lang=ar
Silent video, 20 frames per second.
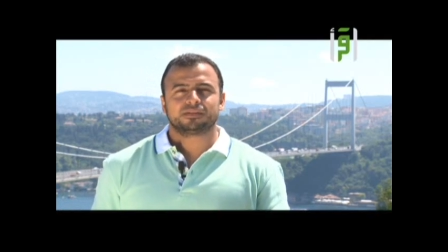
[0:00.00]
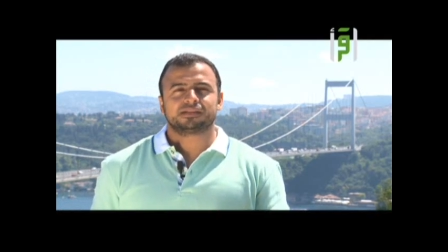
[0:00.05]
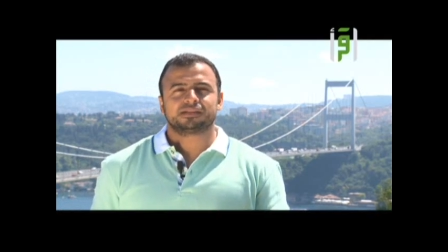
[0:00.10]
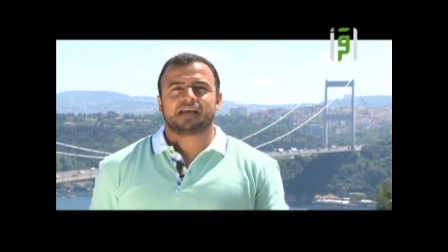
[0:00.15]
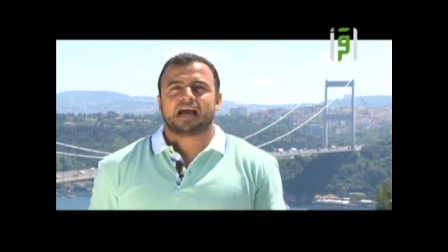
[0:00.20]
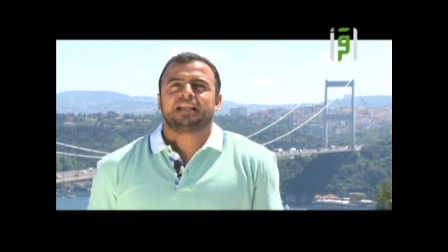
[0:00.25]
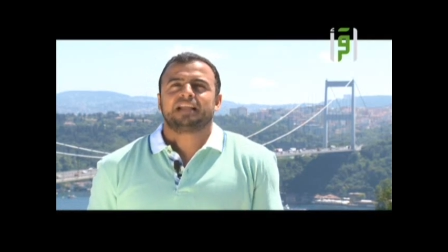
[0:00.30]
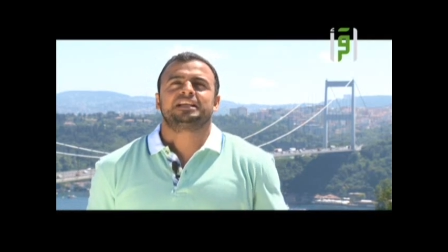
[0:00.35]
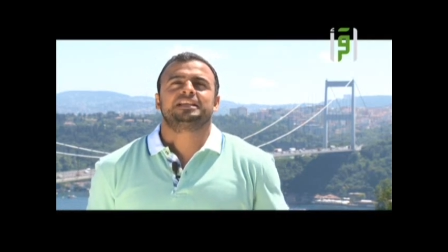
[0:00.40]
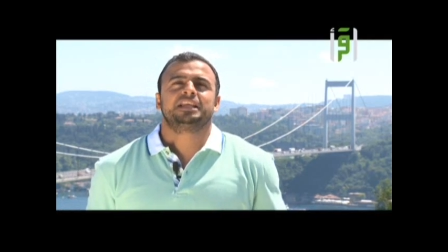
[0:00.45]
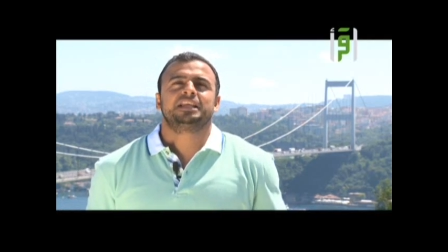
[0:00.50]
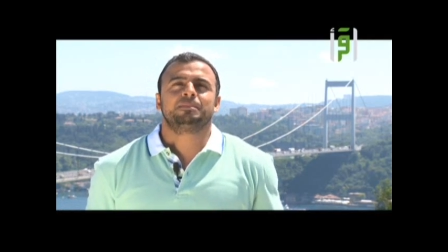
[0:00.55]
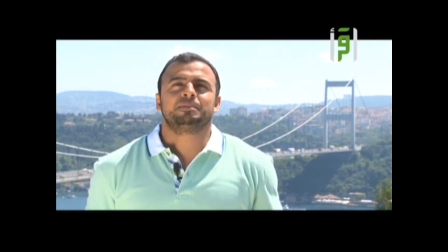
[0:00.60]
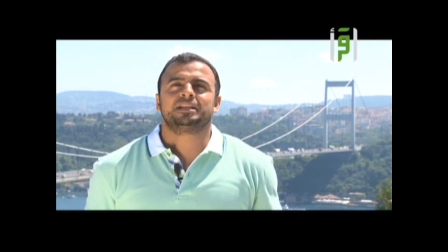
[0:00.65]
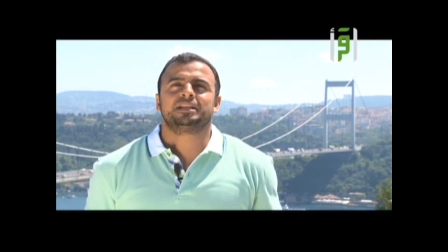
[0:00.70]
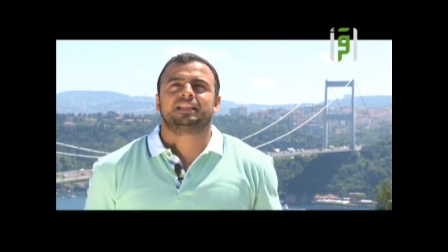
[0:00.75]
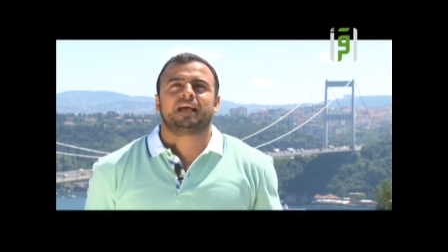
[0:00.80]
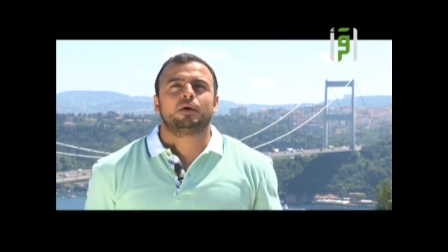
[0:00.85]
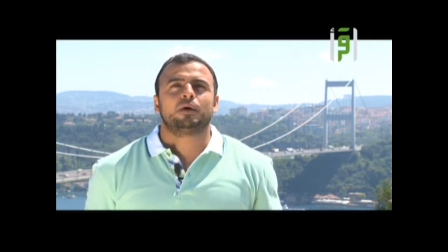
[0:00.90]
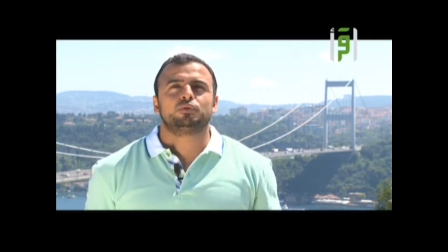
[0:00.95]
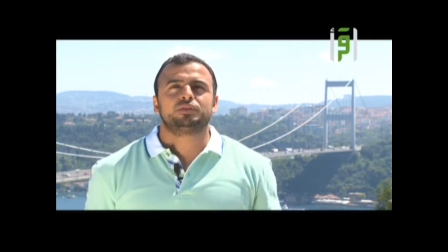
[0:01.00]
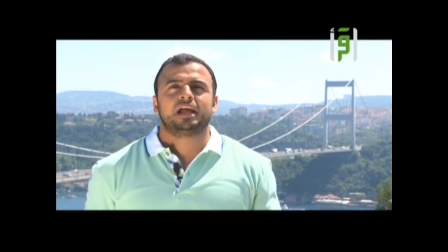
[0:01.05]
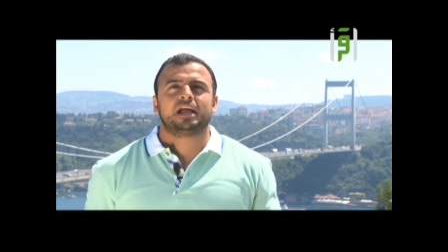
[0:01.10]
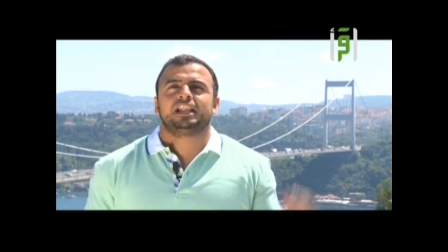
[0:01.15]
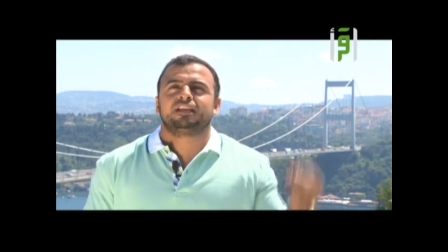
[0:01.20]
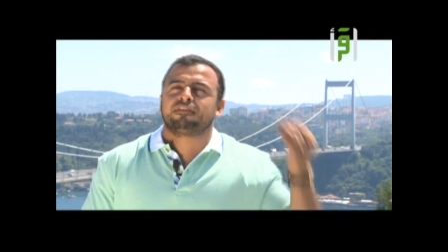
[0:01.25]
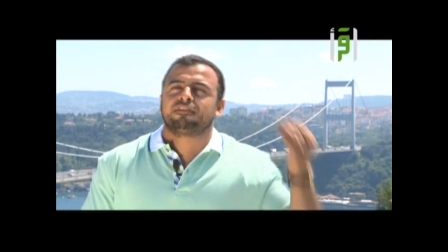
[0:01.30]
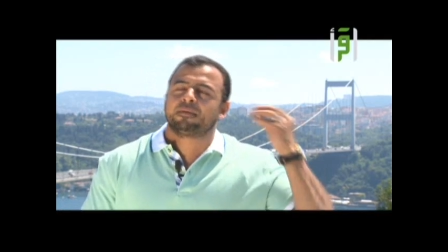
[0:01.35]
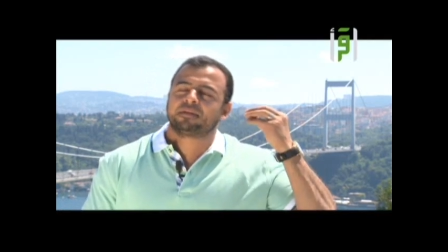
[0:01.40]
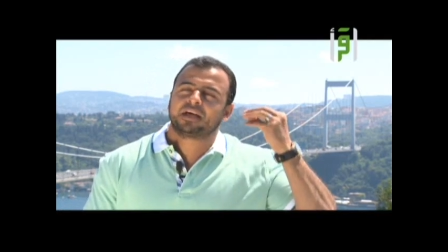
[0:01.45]
ساعات كتير بنتعود
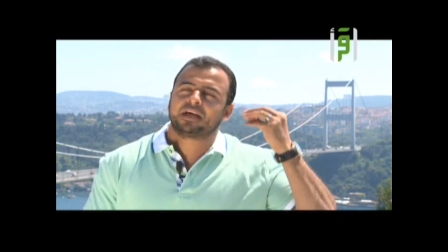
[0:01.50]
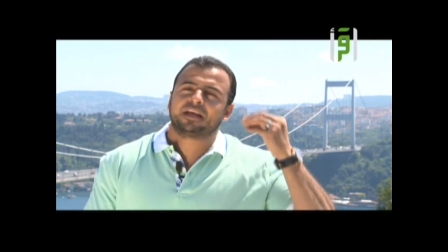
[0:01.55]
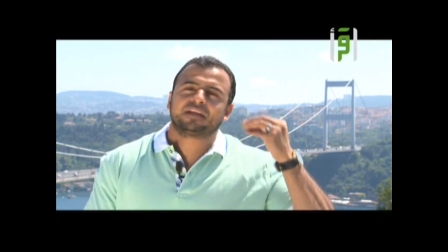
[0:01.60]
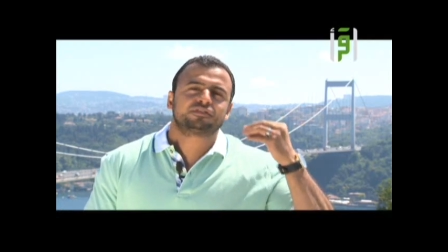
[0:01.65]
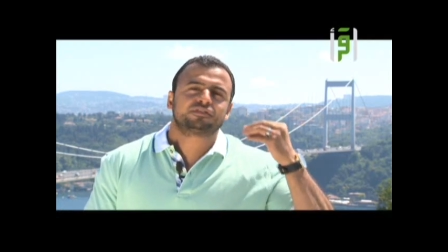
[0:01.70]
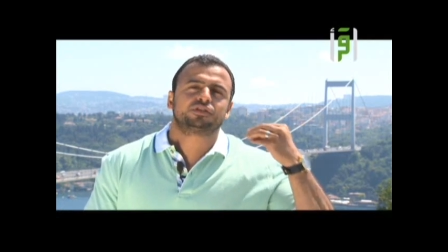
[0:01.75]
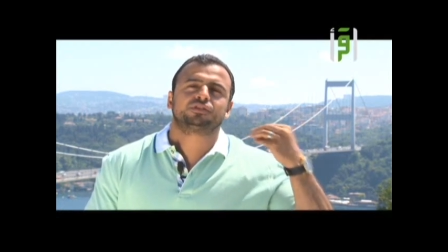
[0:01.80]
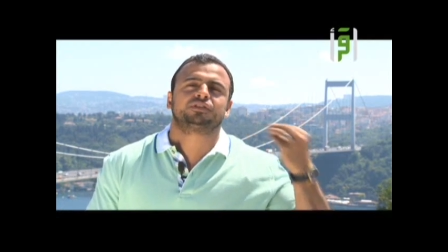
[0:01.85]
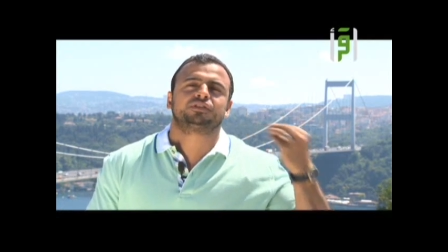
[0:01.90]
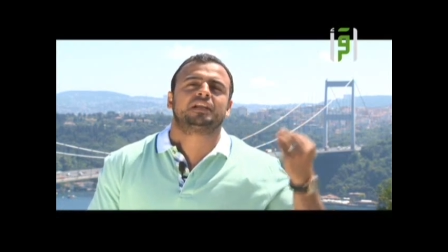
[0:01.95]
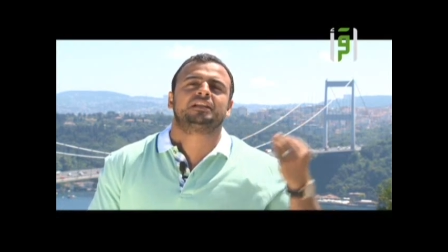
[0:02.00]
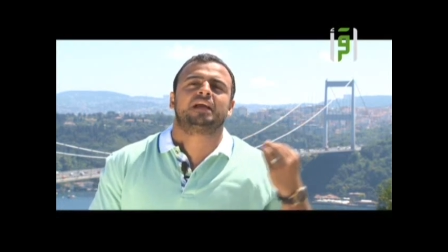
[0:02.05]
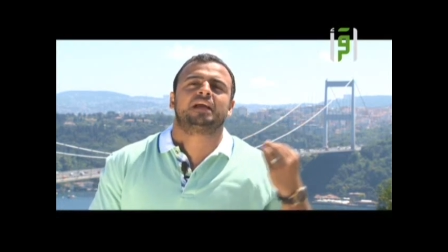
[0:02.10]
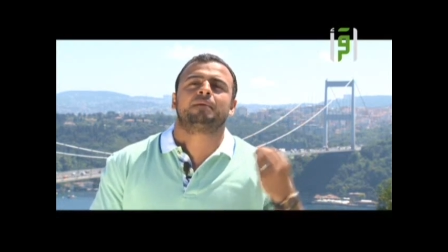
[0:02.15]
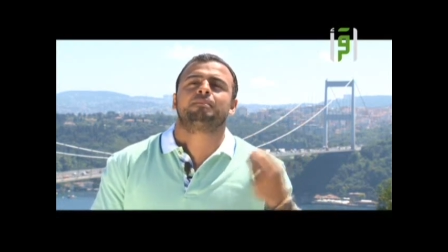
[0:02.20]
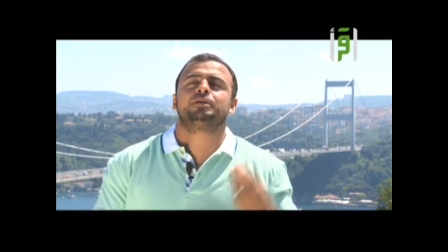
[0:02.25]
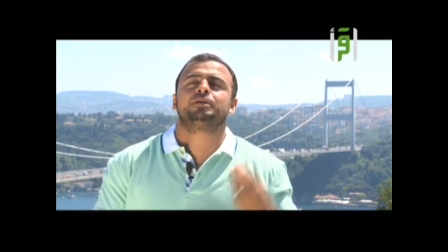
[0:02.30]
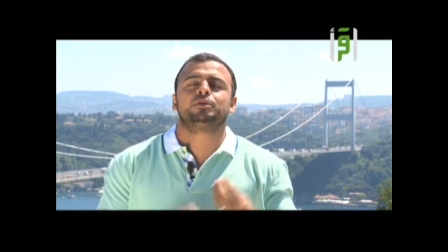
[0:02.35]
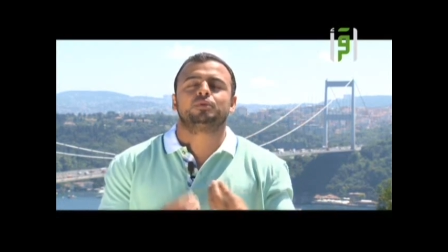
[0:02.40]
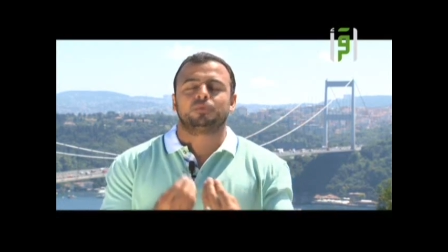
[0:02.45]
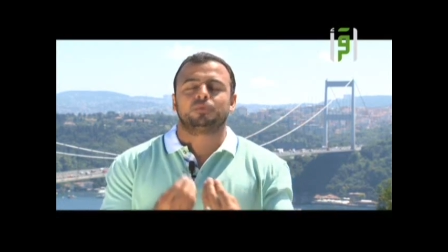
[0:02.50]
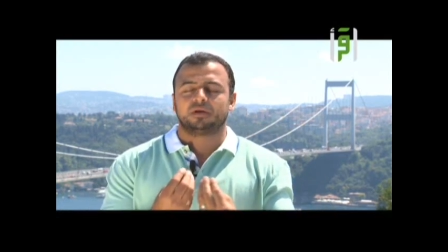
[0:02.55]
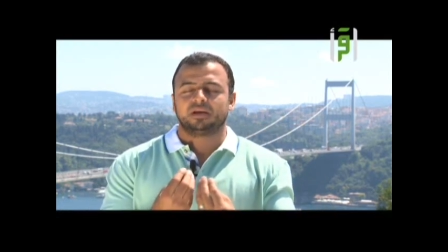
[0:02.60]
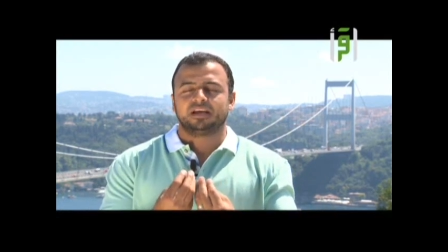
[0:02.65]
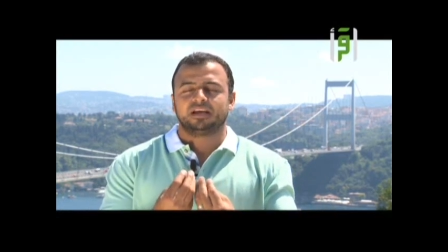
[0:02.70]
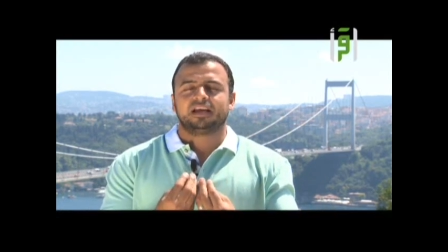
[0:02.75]
عليه فما نعرفش نطلع منه